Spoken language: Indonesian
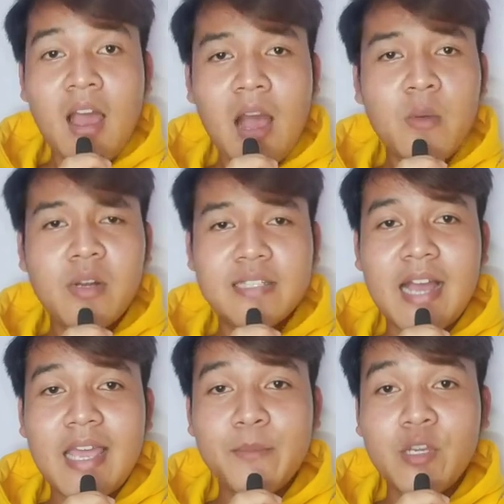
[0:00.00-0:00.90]

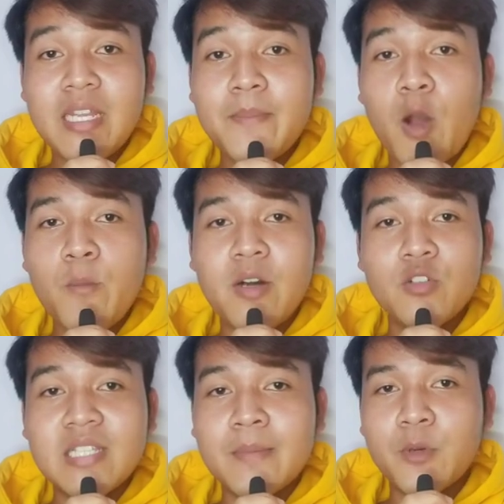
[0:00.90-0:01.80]
Awalnya ibu ini mau
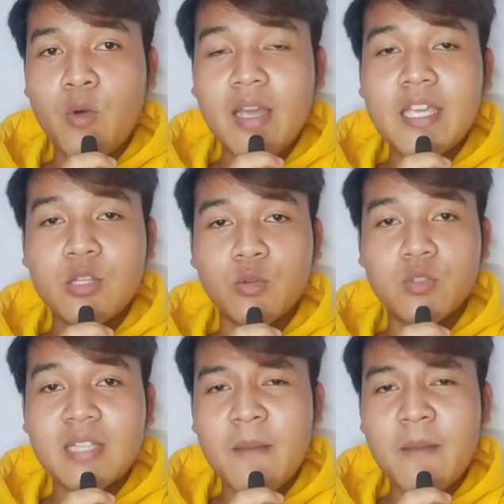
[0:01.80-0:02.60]
mengusir beruang itu,